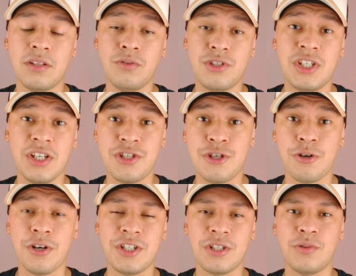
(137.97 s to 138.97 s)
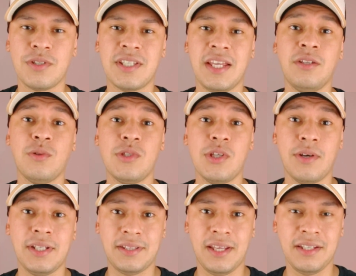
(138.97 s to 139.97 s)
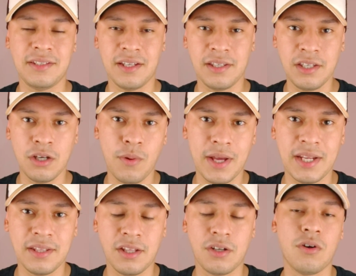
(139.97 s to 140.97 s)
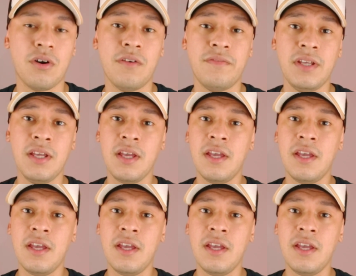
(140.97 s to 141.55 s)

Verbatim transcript: No dia de hoje, 280 e 49